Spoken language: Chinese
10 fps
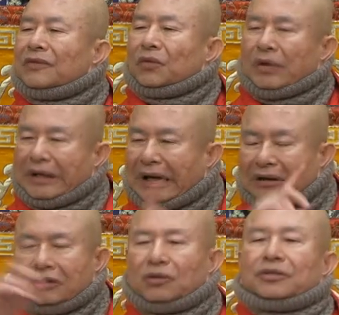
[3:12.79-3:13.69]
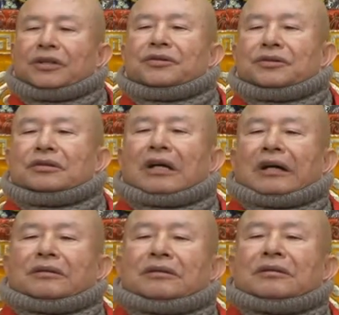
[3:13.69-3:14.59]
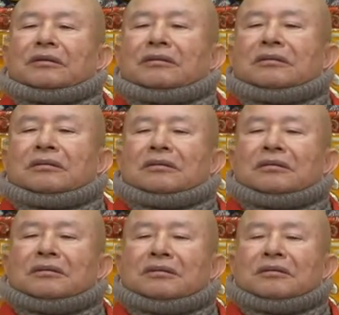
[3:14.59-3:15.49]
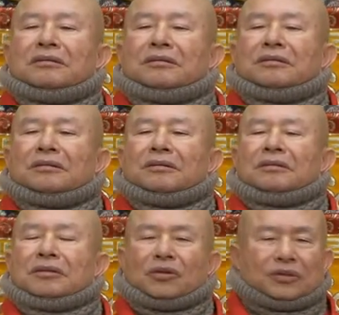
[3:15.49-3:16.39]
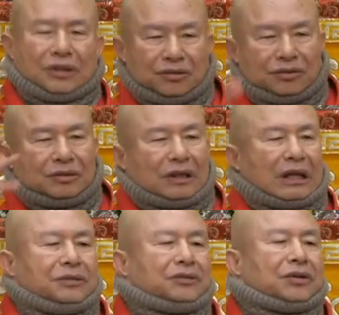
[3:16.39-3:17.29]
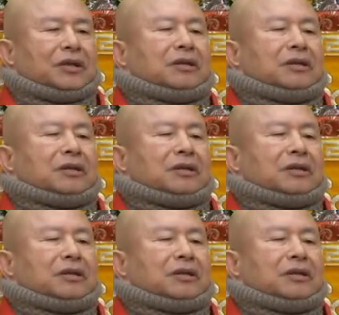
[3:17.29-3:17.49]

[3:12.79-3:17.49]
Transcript: 会让你有真实感的，有真实的感觉。